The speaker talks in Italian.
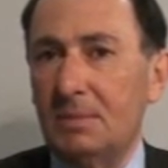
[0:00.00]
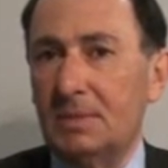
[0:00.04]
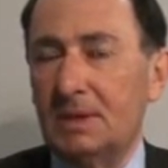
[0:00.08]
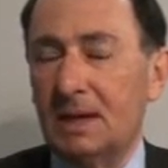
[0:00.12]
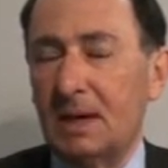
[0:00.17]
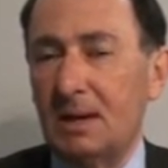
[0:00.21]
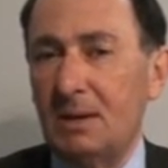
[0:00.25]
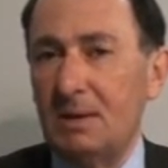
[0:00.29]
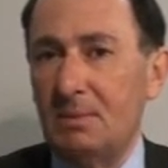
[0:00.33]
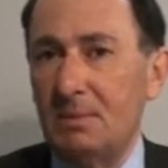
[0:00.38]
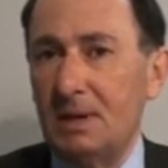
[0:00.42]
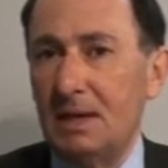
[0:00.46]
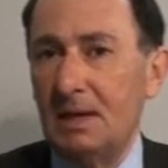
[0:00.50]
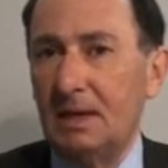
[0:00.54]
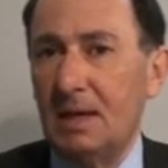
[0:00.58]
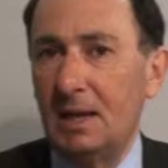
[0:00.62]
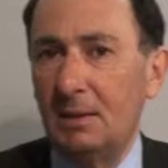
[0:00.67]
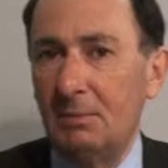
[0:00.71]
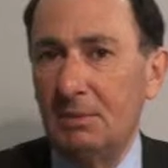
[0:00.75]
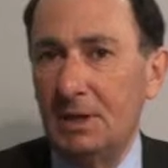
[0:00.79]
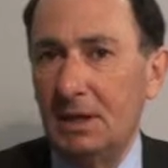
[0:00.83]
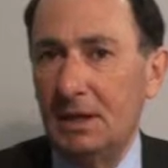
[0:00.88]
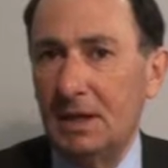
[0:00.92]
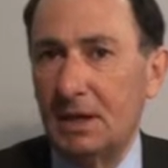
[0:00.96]
tra i
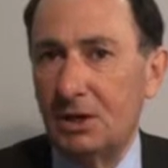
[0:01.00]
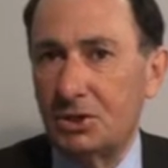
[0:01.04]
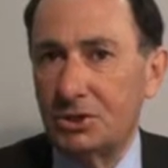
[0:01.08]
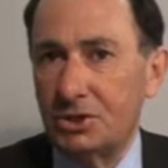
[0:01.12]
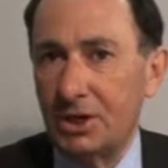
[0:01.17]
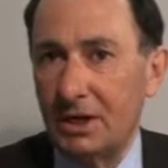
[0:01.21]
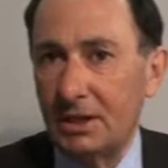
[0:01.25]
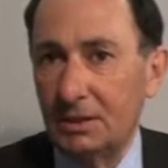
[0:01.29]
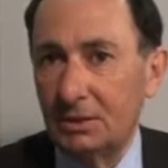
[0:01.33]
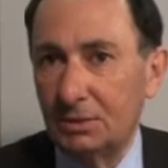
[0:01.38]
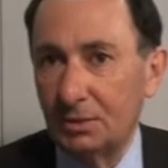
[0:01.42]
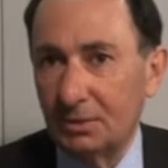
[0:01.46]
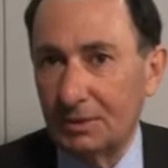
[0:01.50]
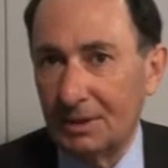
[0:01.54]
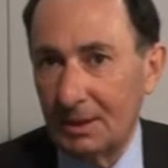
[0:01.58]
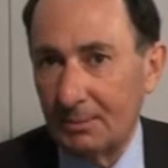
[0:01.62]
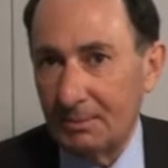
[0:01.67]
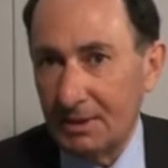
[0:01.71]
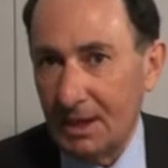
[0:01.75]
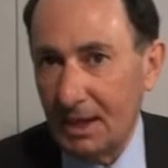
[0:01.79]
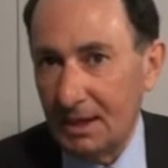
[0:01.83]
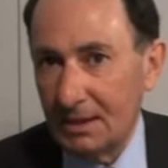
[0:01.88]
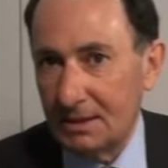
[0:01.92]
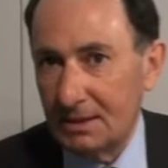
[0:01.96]
1000 e i 1100
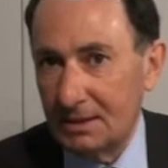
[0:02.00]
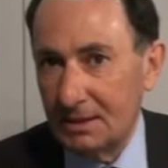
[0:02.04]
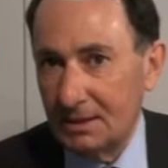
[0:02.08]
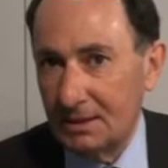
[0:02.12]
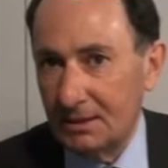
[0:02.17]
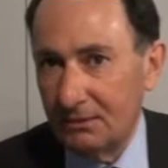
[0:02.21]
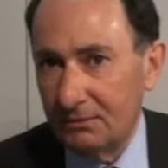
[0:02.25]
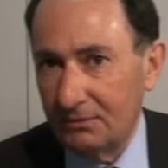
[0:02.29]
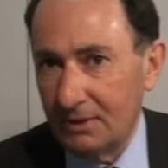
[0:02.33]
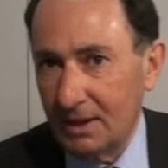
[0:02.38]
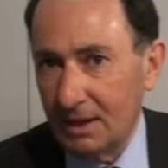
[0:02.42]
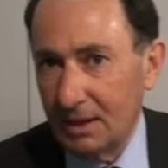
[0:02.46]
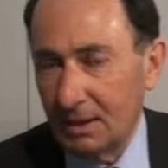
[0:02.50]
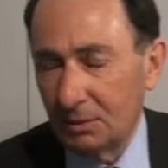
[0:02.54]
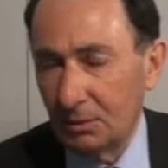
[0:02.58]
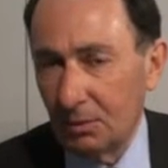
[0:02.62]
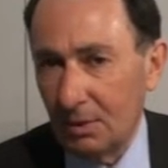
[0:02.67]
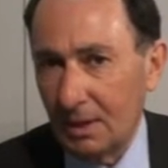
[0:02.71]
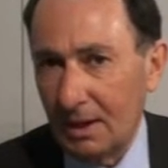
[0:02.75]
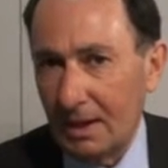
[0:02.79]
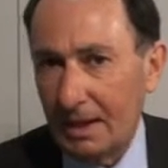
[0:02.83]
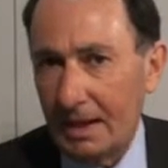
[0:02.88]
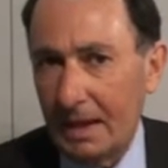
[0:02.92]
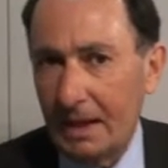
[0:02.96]
trapianti di
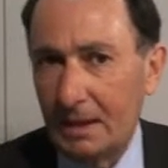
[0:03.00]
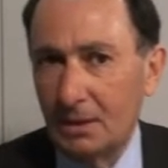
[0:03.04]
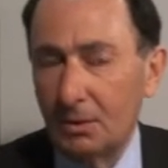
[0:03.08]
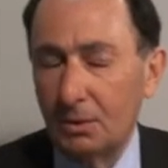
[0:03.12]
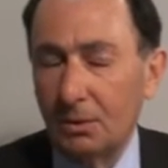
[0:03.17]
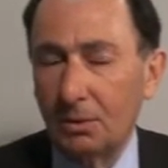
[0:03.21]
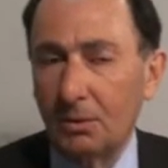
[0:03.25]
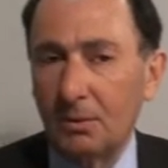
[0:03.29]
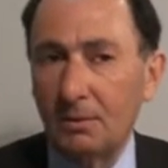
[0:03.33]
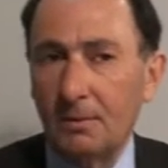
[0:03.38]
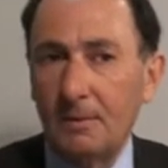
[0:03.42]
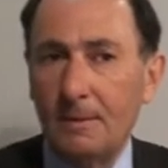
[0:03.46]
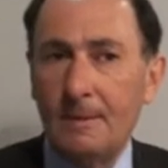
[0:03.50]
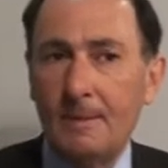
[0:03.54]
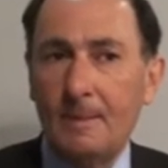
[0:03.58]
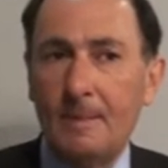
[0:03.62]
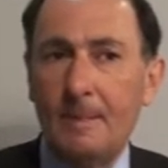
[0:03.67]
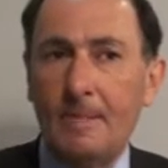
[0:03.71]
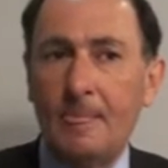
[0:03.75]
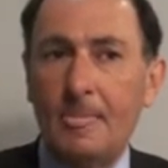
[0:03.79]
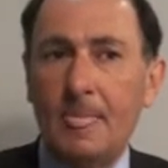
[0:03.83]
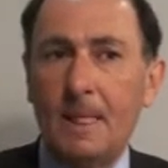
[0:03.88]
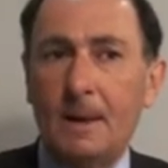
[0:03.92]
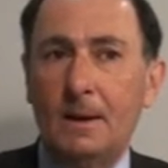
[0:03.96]
fegato
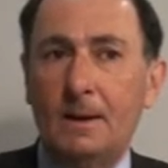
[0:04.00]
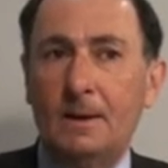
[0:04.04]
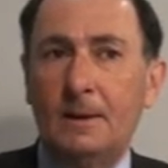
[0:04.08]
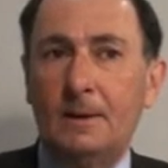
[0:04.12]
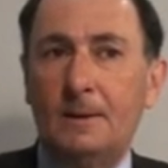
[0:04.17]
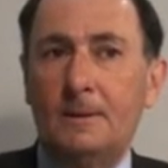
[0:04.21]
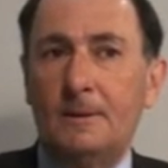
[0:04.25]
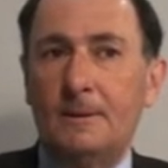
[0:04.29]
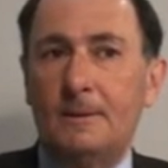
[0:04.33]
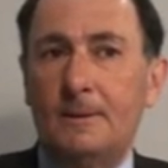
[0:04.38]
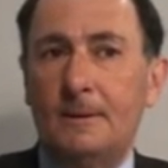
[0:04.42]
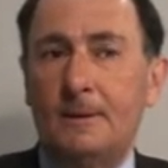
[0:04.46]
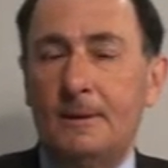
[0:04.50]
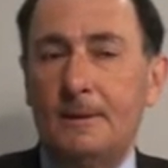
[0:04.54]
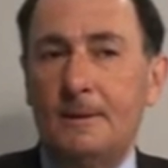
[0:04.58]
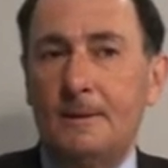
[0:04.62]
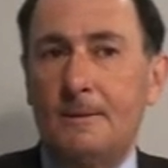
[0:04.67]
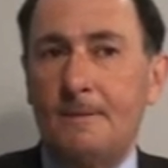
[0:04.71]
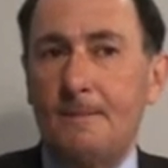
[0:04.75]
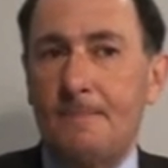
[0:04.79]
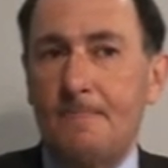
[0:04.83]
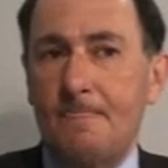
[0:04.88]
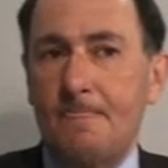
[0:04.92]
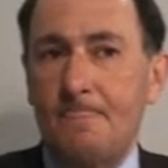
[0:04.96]
all'anno
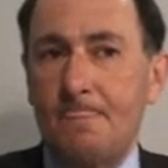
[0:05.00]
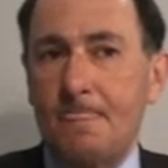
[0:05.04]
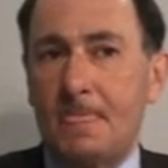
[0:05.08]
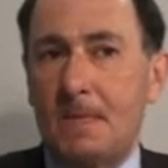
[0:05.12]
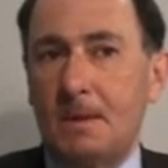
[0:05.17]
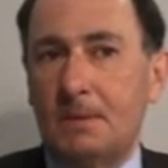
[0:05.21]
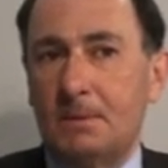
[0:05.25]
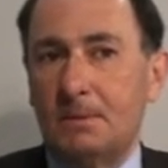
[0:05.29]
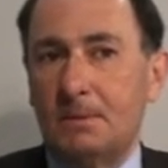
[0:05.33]
ehm,